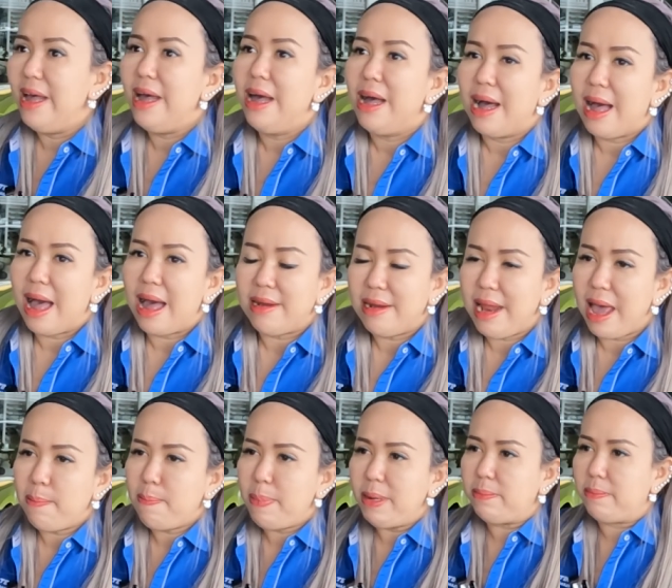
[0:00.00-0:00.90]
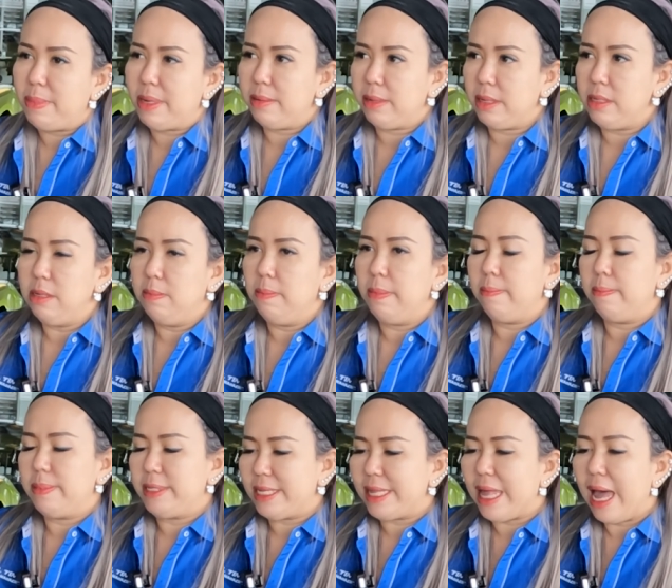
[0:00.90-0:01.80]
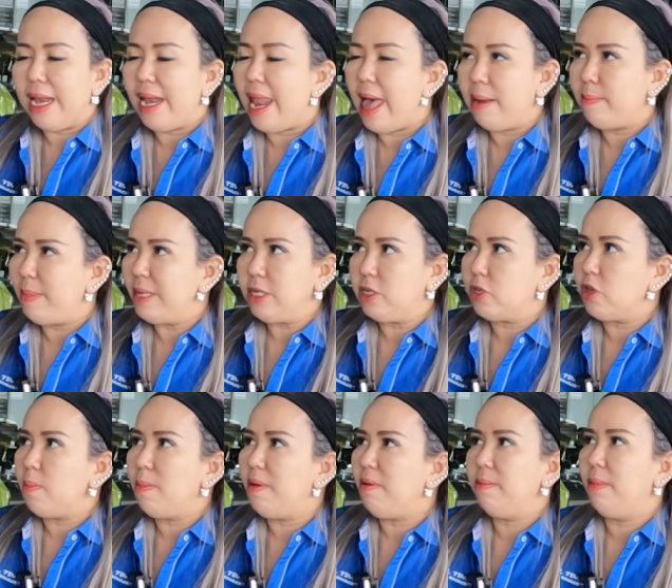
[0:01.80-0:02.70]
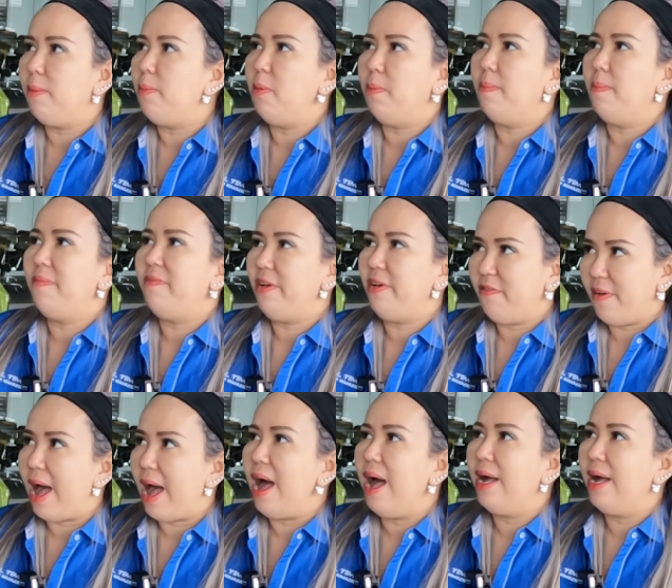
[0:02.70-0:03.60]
ครับ ครั้งแรกเปิดคือสตาร์ทแรกมันจะต้องเป็นระบบไฟฟ้า